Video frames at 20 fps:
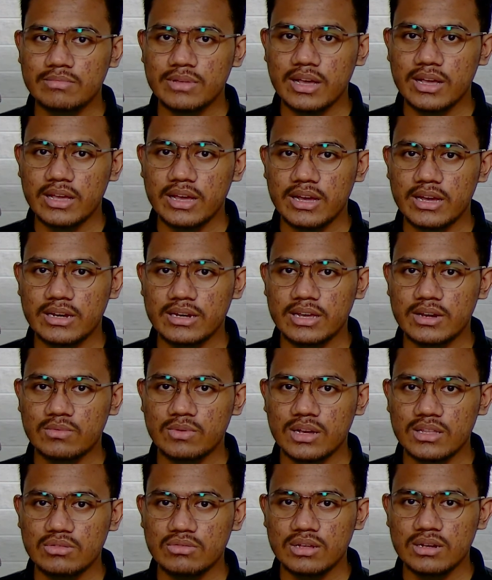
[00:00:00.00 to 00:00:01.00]
biaya dan
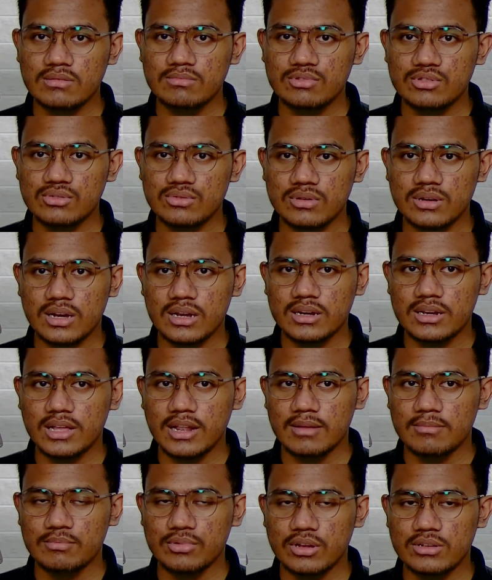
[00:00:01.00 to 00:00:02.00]
waktu yang dibutuhkan
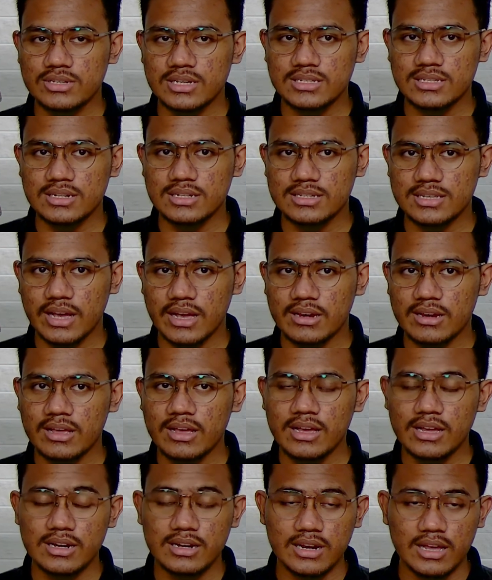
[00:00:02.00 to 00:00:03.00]
dalam proses desain
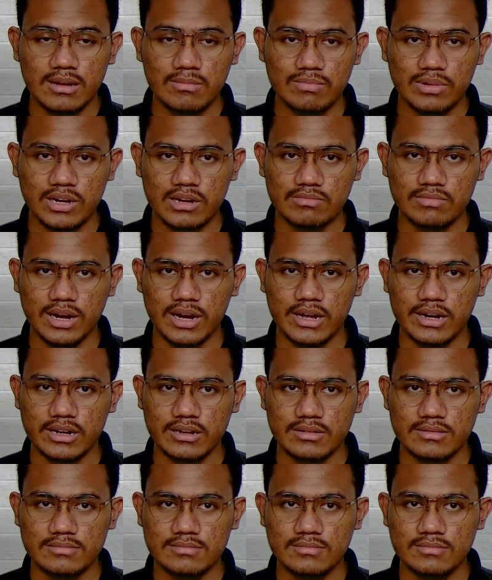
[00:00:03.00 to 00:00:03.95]
dan pengembangan.